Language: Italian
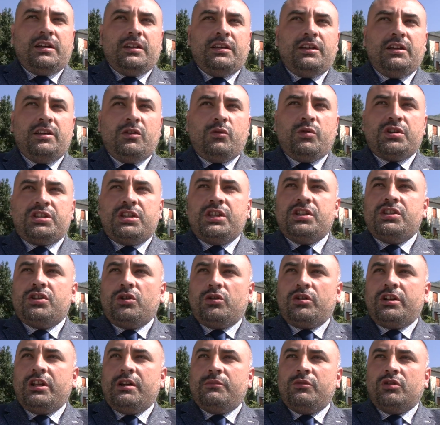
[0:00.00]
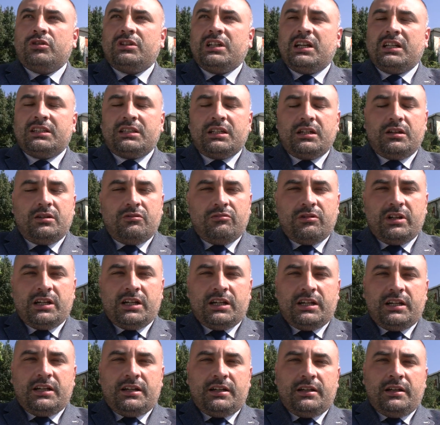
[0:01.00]
In questi giorni è montata
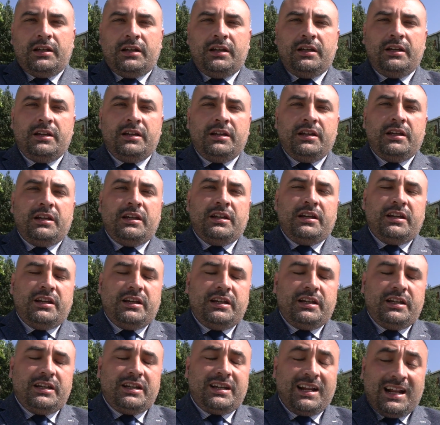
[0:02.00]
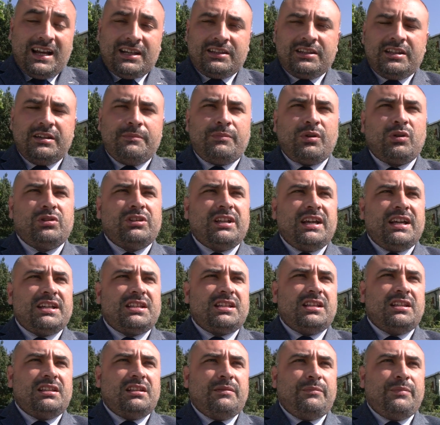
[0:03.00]
una eh, grande
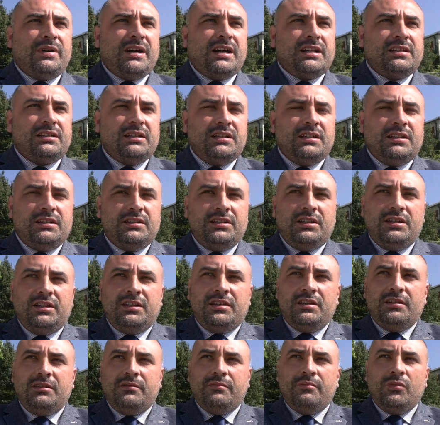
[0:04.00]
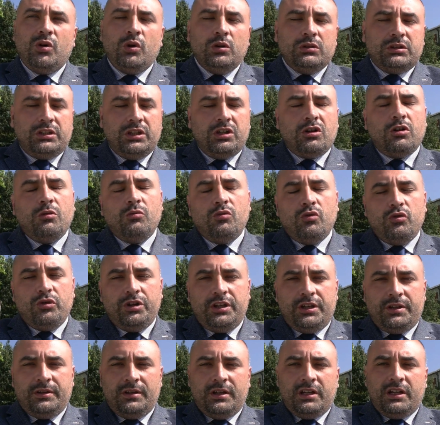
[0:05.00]
protesta da parte di molti
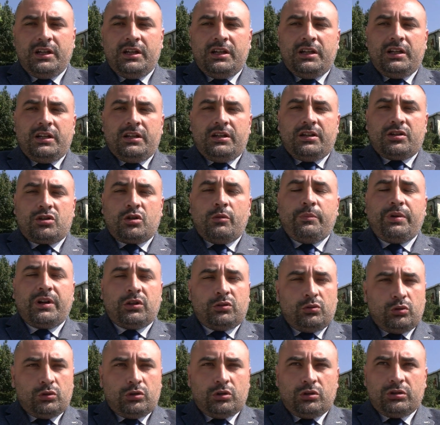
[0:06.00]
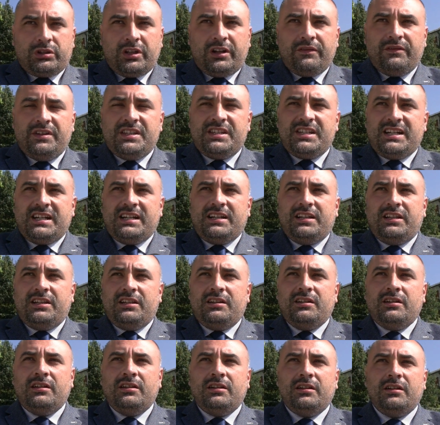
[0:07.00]
comuni, soprattutto
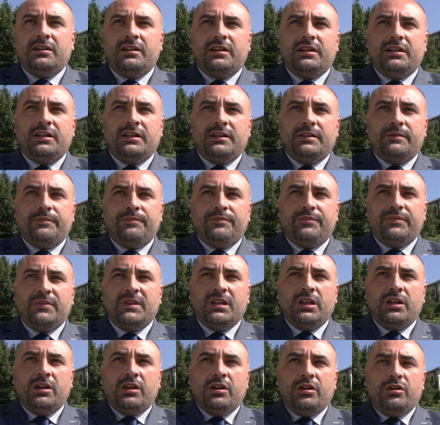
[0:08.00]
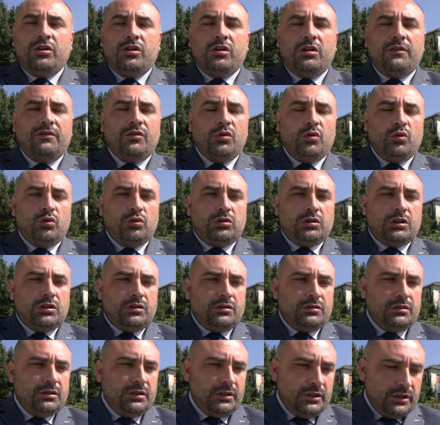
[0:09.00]
trevigiani. Eh, io ho
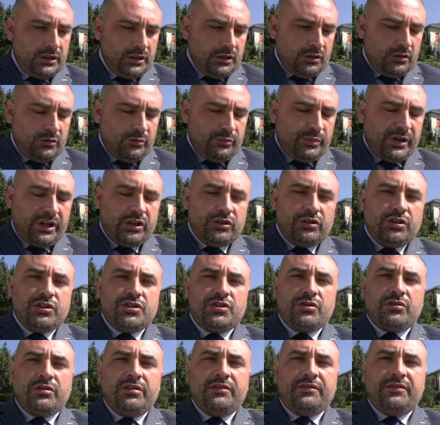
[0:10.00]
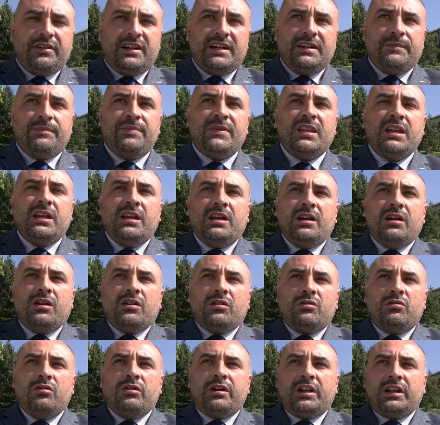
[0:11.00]
voluto un paio di giorni fa
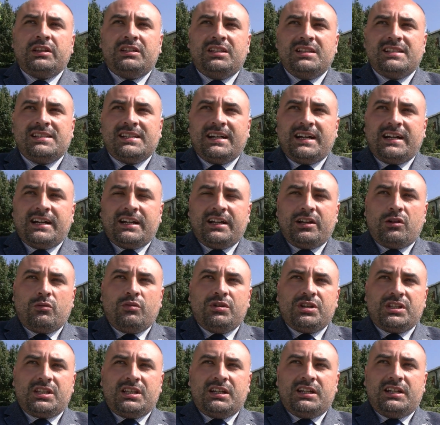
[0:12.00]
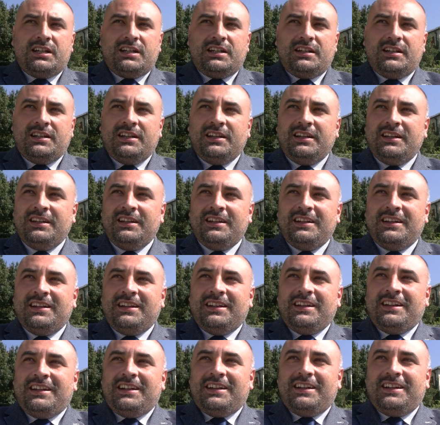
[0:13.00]
concretizzare questa
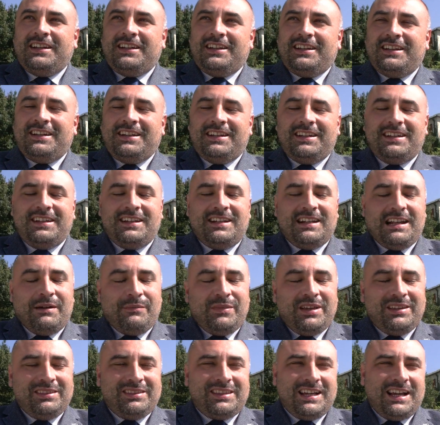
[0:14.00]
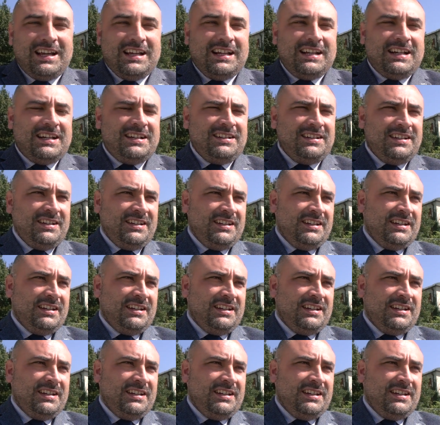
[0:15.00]
eh, lamentela